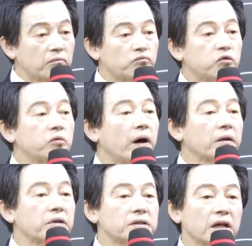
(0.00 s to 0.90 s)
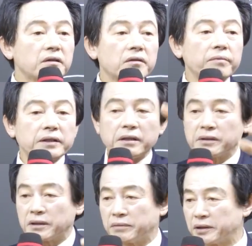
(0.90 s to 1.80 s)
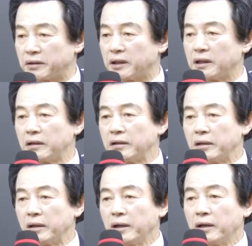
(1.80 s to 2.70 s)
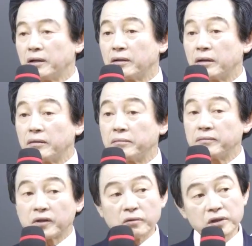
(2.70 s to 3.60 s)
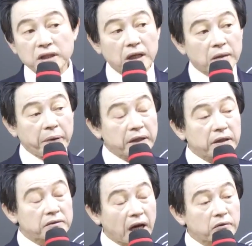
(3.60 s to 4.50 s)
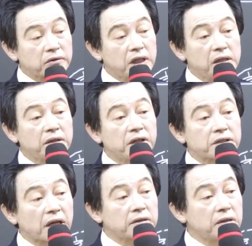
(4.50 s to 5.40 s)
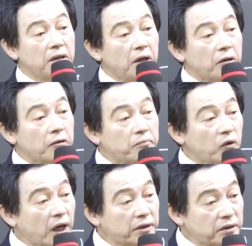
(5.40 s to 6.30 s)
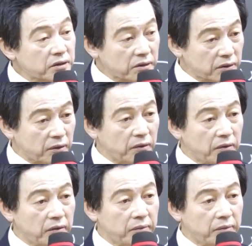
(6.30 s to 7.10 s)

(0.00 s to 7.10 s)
무방비 상태로 받아들여 버린 거예요. 그럼 우리나라 방역 당국은 1년 예산을 뭐 하는 데 써노?